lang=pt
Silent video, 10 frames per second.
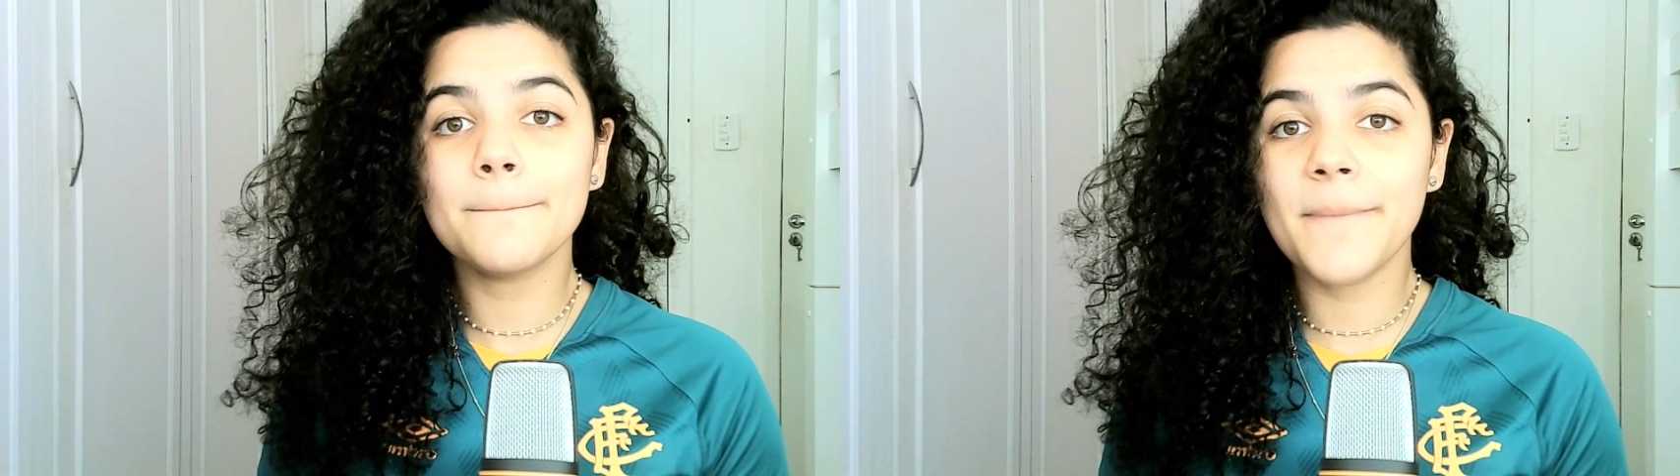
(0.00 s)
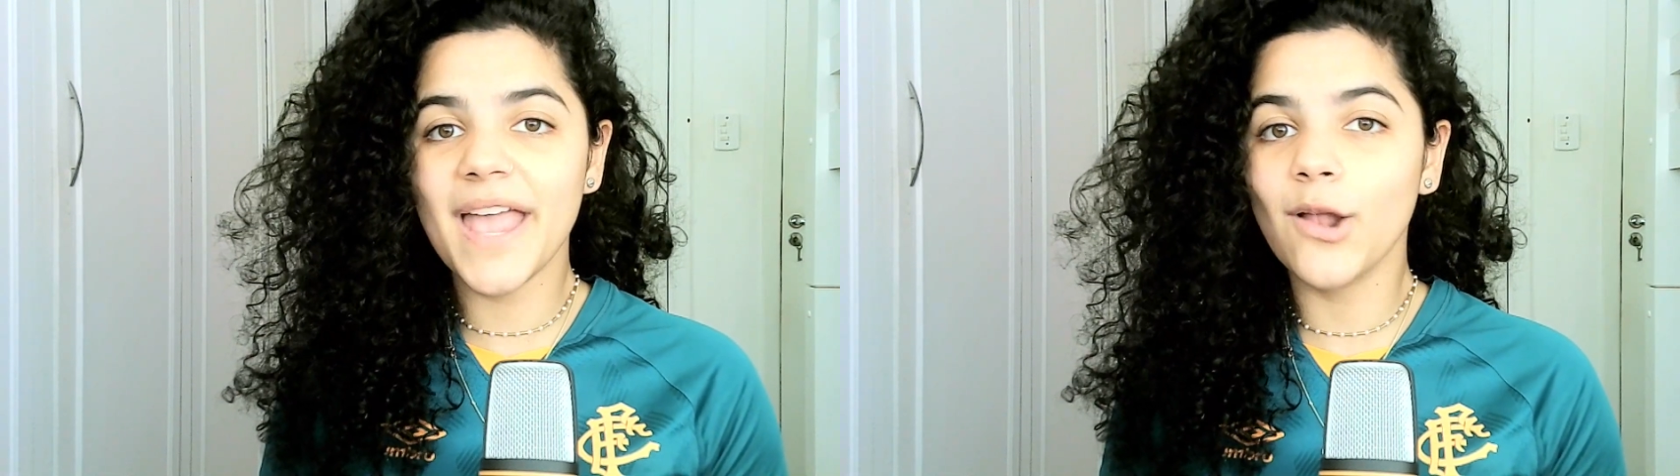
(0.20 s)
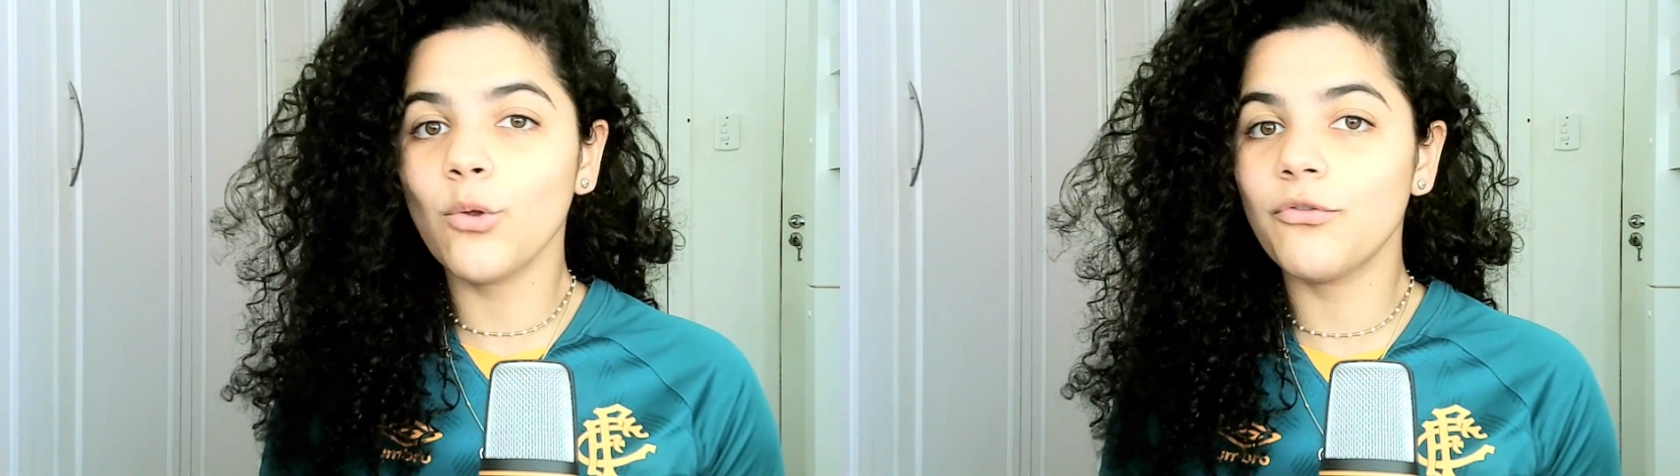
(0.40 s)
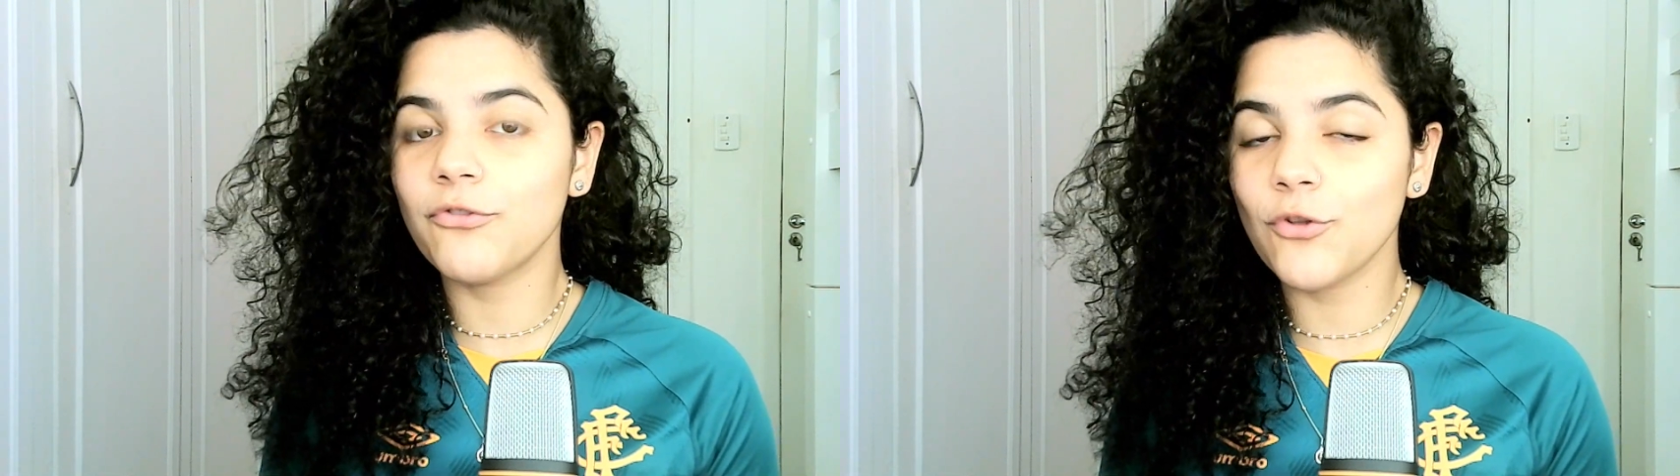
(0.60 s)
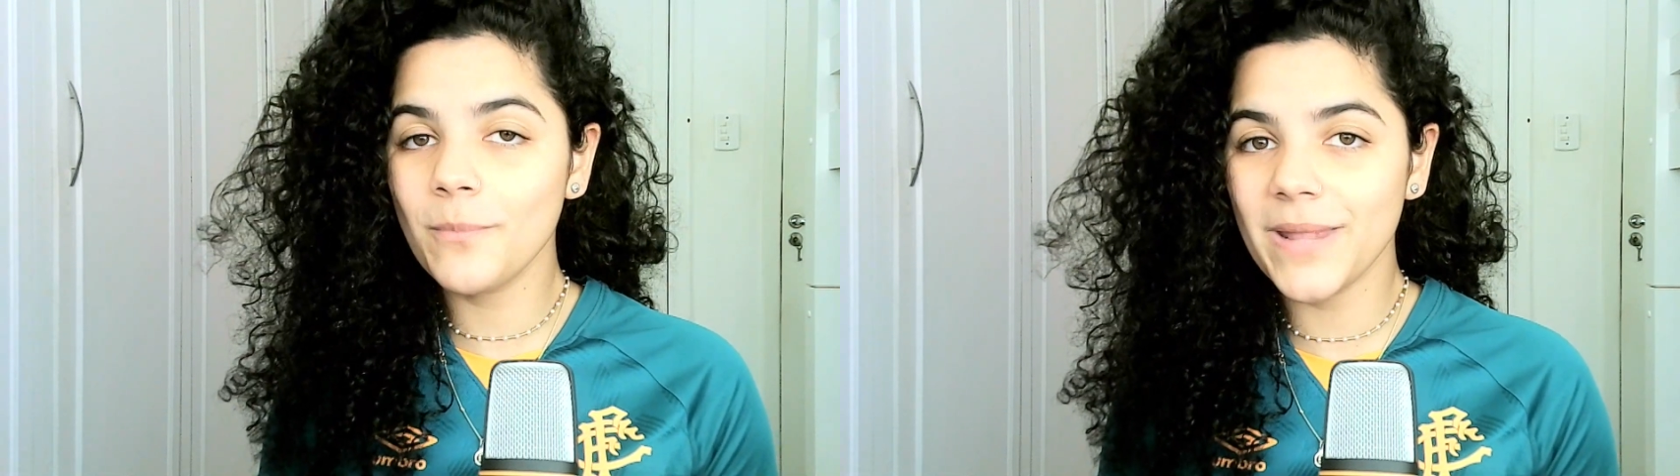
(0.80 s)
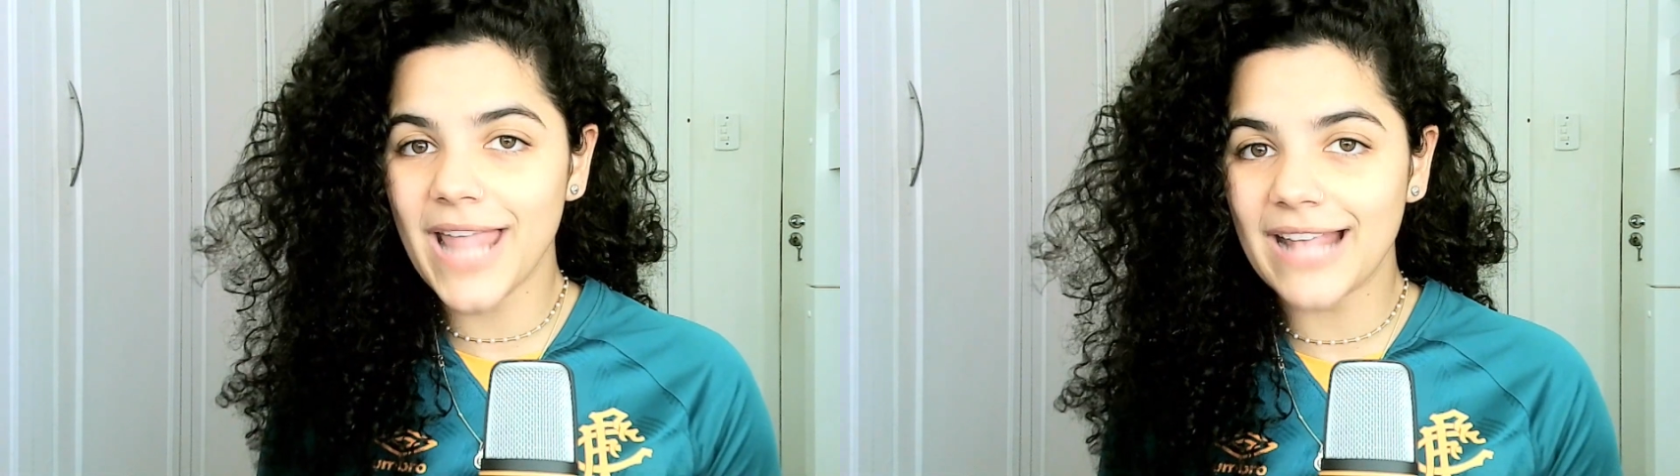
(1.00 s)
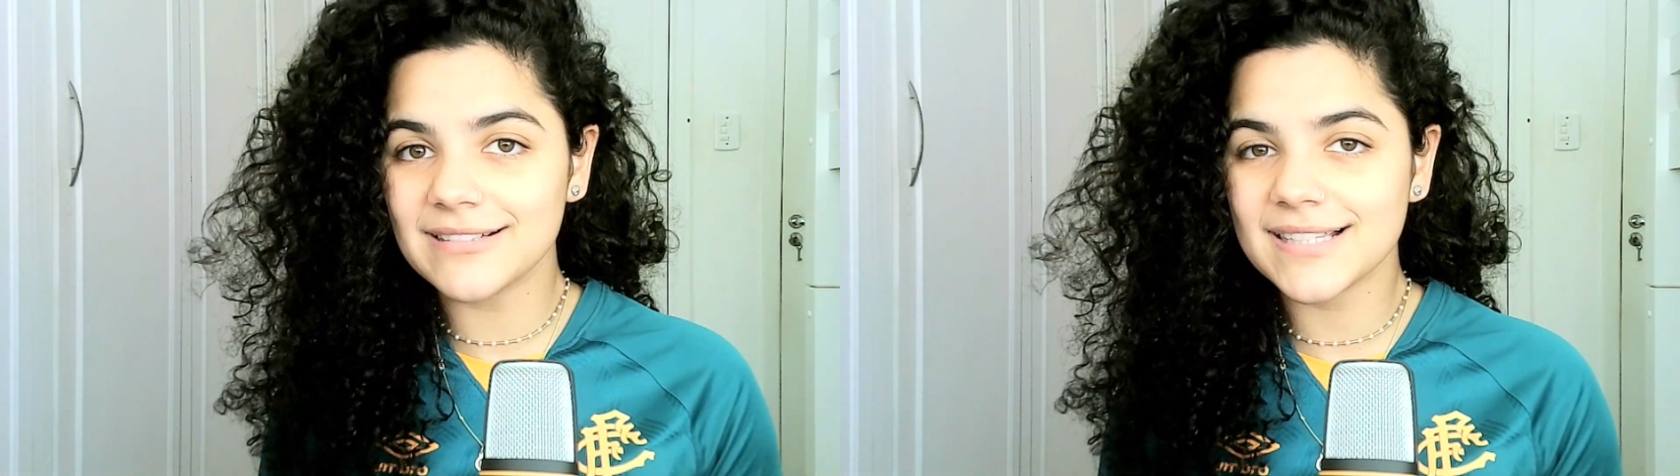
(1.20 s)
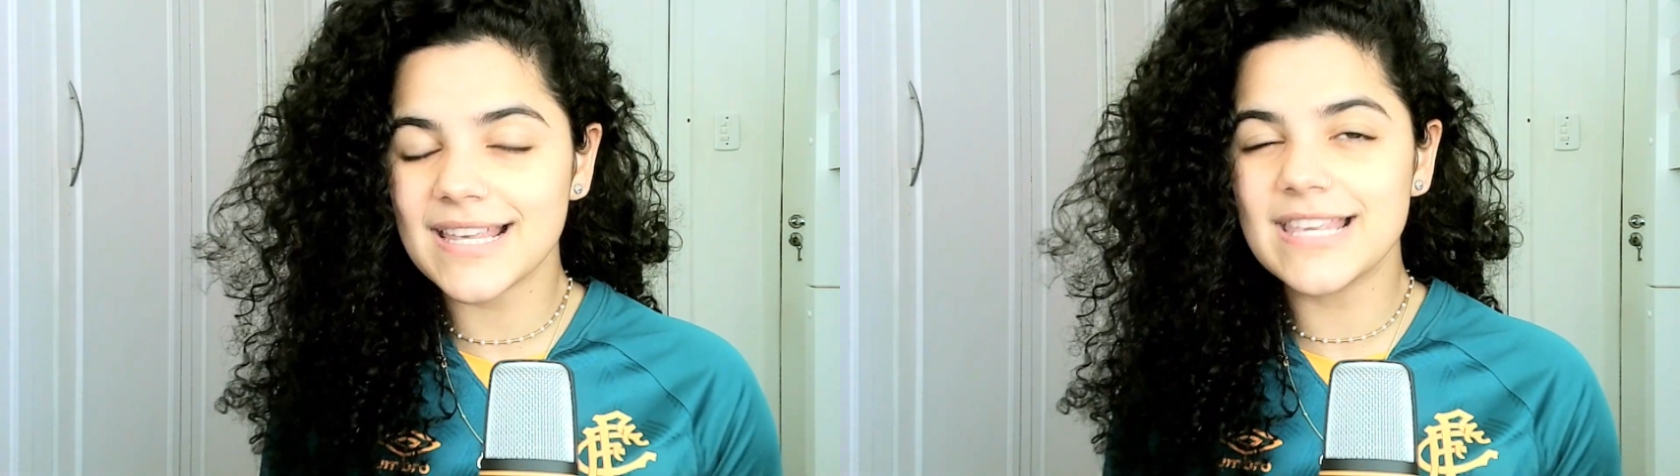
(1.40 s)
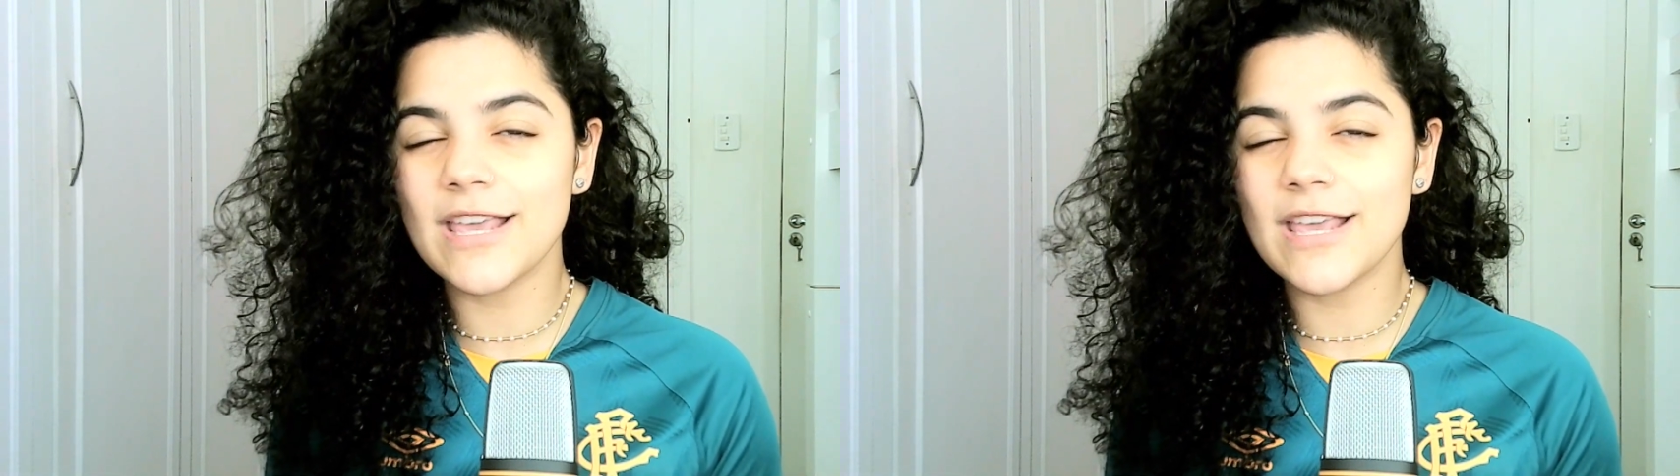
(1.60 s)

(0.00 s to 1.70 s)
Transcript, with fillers: pelo Fluminense.